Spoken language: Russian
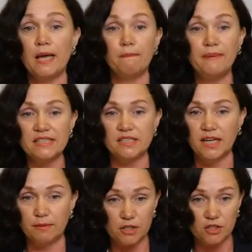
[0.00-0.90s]
Без
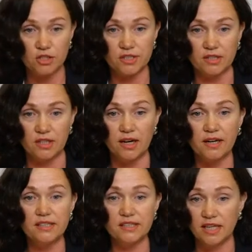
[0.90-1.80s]
некоммерческой
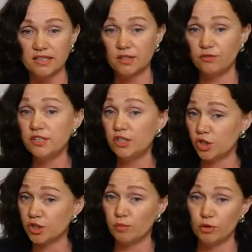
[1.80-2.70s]
организации физическому